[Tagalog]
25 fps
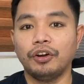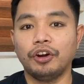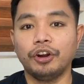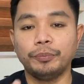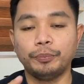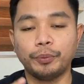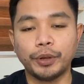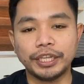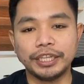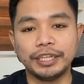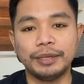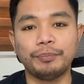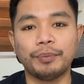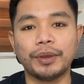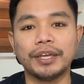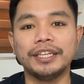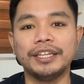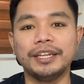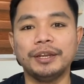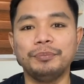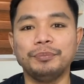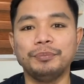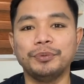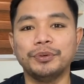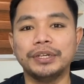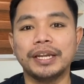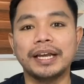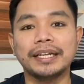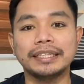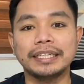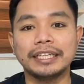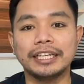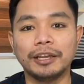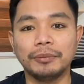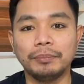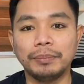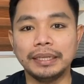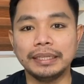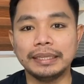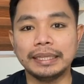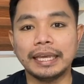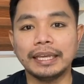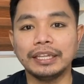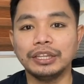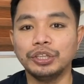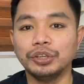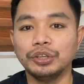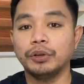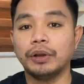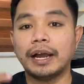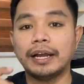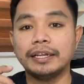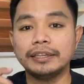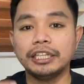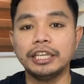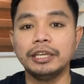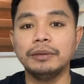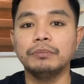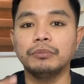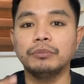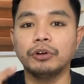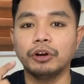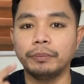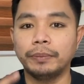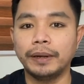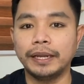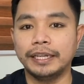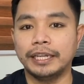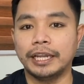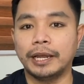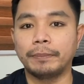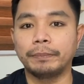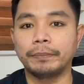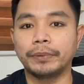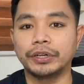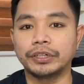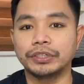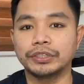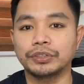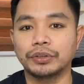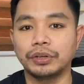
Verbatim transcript: Or pwedeng pwede rin po natin gamitin yung ating mobile number.